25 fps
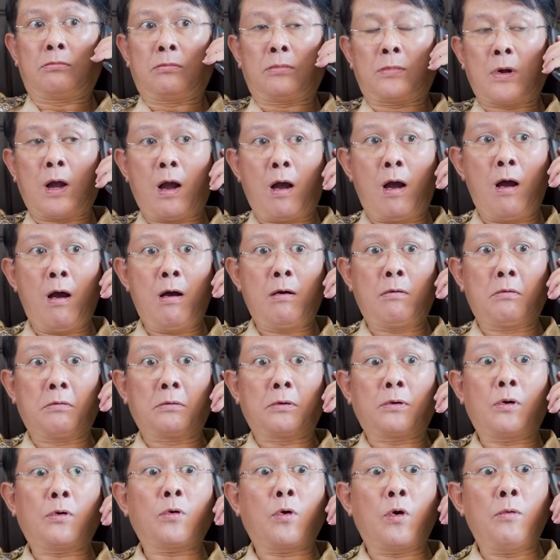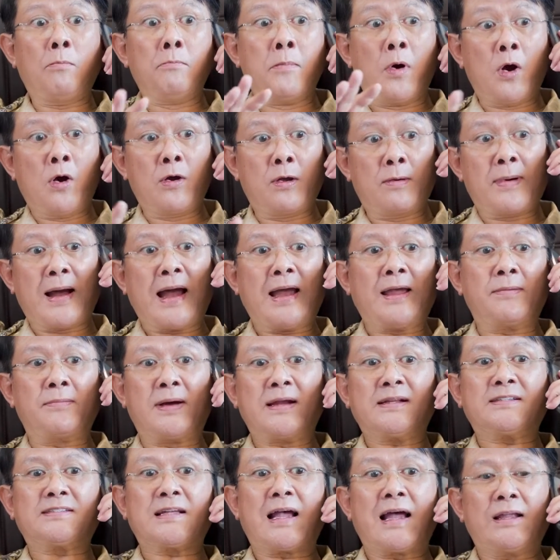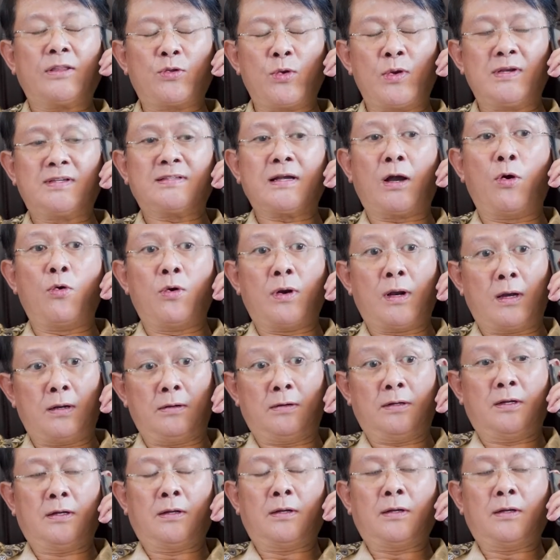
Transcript: ờ nó có 10 bài massage chuyên sâu lần